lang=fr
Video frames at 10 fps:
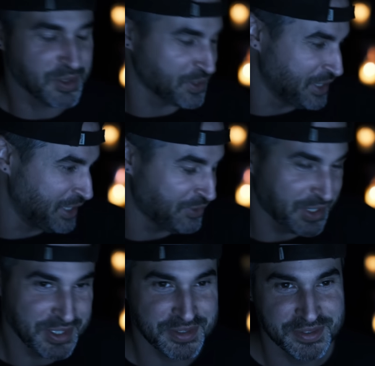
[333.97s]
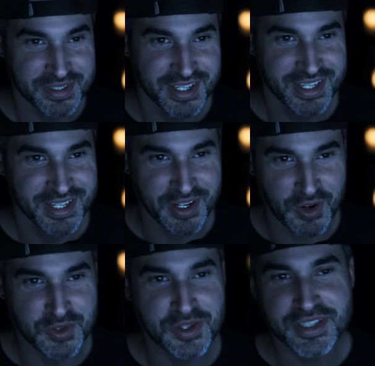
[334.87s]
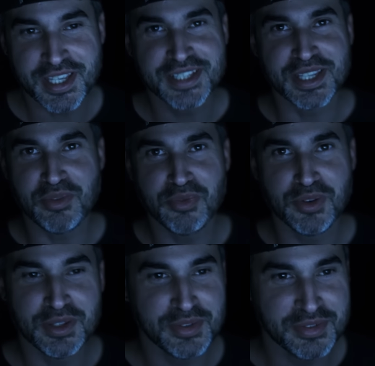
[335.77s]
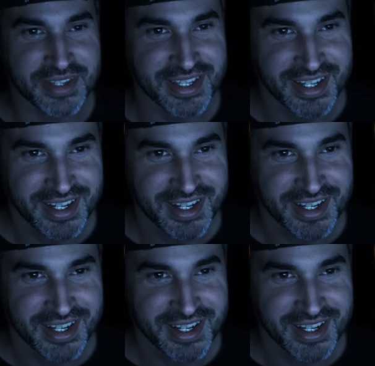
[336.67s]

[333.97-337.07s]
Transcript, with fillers: Oh, j'en ai des frissons. Je sais que c'est faux et tout, mais